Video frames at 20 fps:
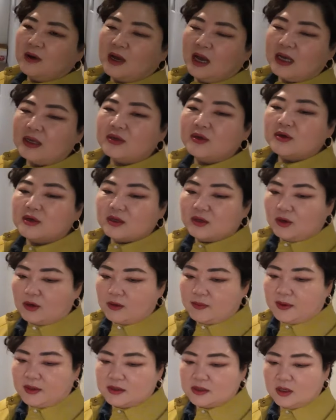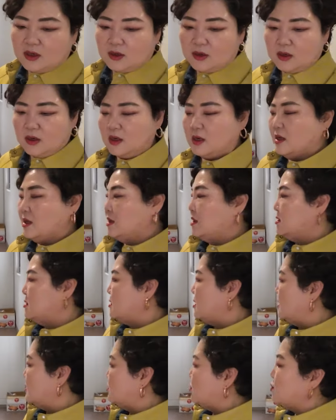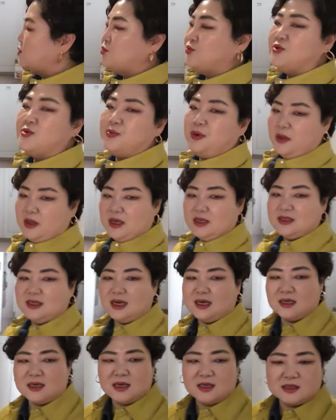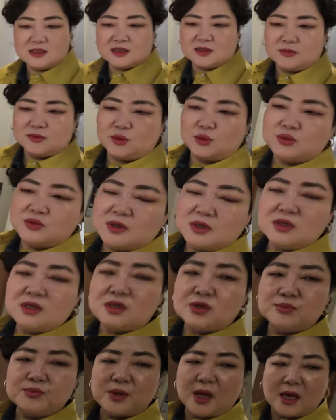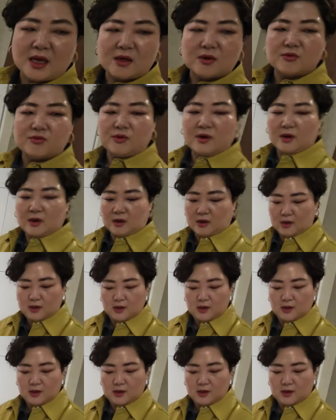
간격이 넓어서 예, 서로 불편하지 않게 지금 동선이 지금 돼 있고요.